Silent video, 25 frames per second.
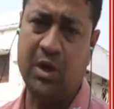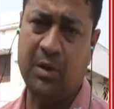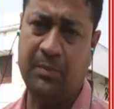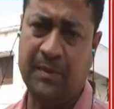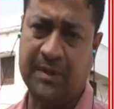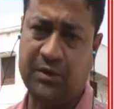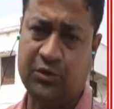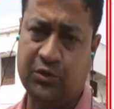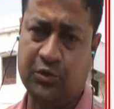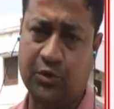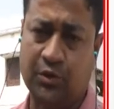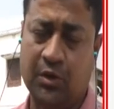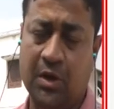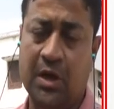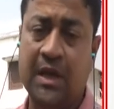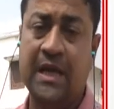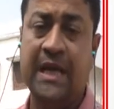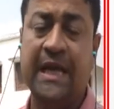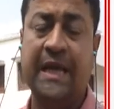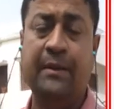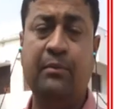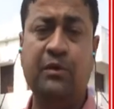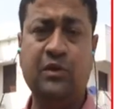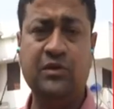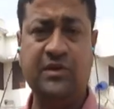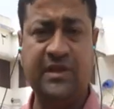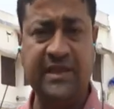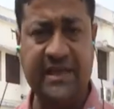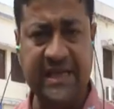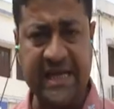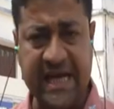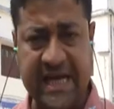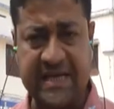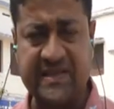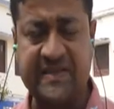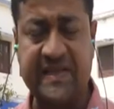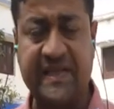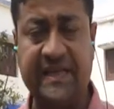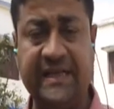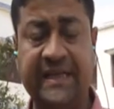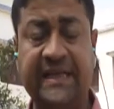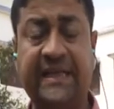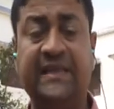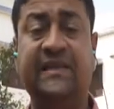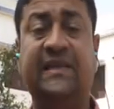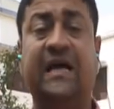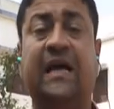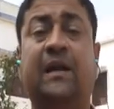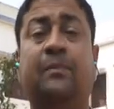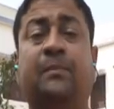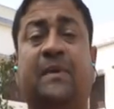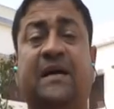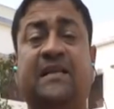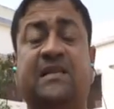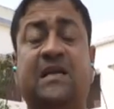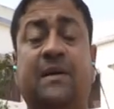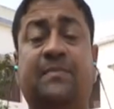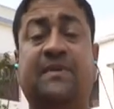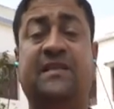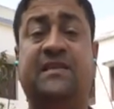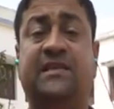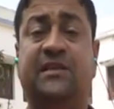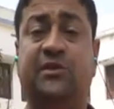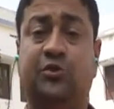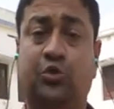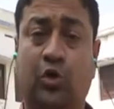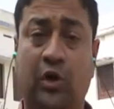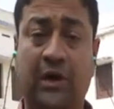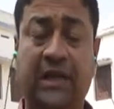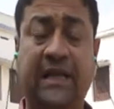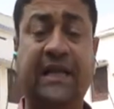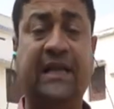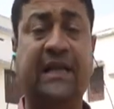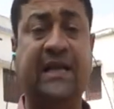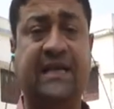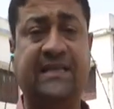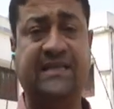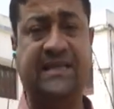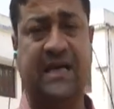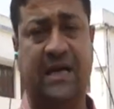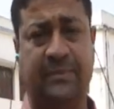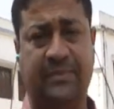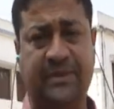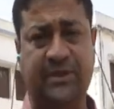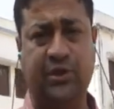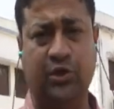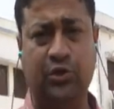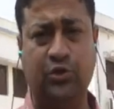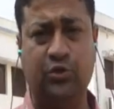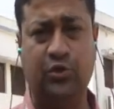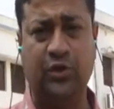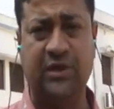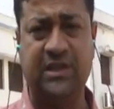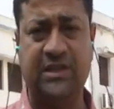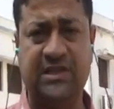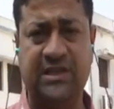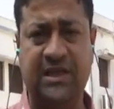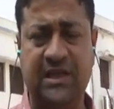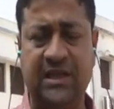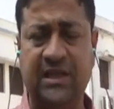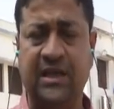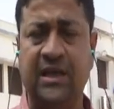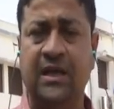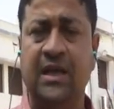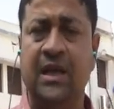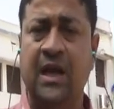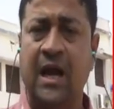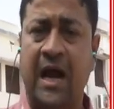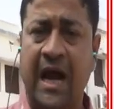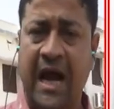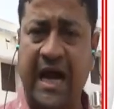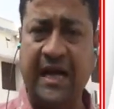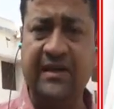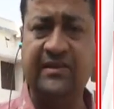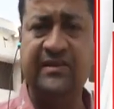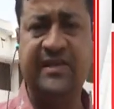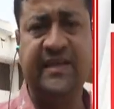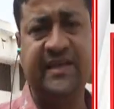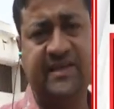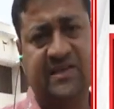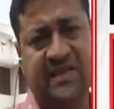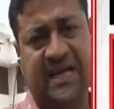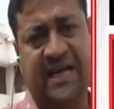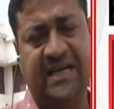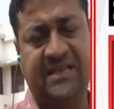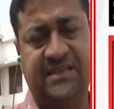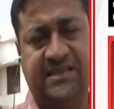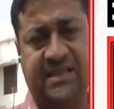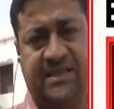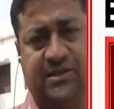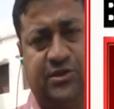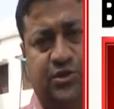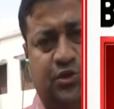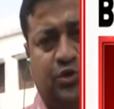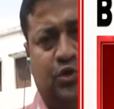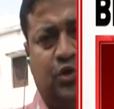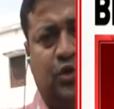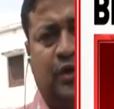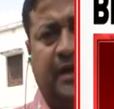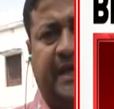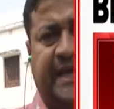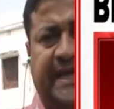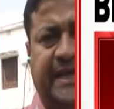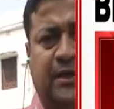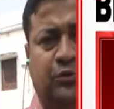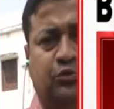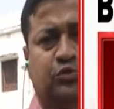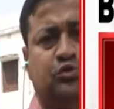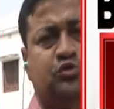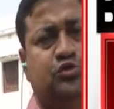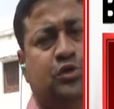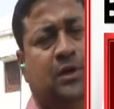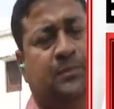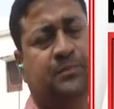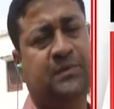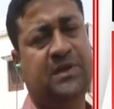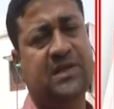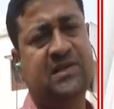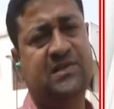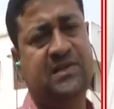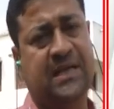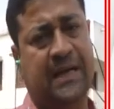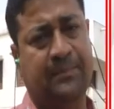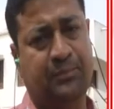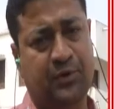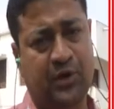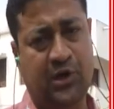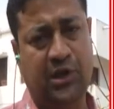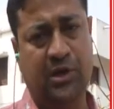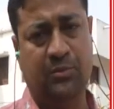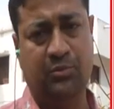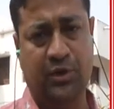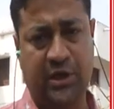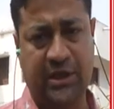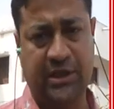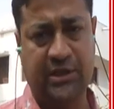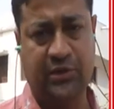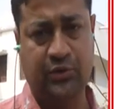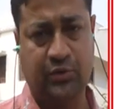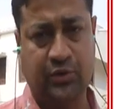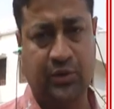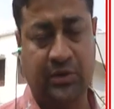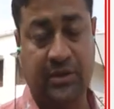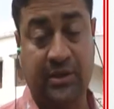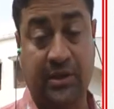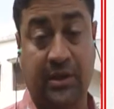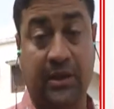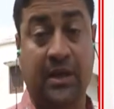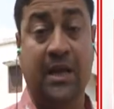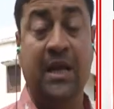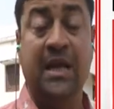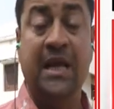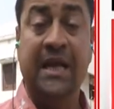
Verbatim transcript: মহাপাত্র এবং তিনি আসেননি তার পাশাপাশি দলের কাছে আবেদন করেছিলেন আর্থিক সাহায্যের জন্য এই উৎসবটা সাফল্যমণ্ডিত করতে